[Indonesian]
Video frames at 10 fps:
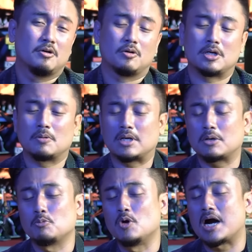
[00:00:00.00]

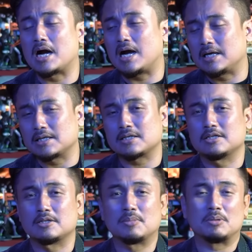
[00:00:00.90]
orang-orang yang buang air
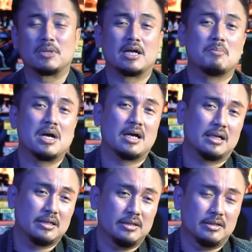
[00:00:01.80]
di tempat mereka
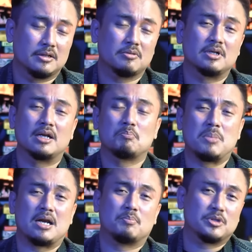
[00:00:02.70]
makan ini, itu adalah
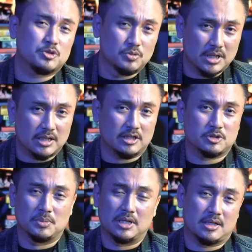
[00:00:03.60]
para pecundang yang
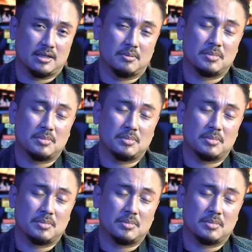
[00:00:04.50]
sebenarnya.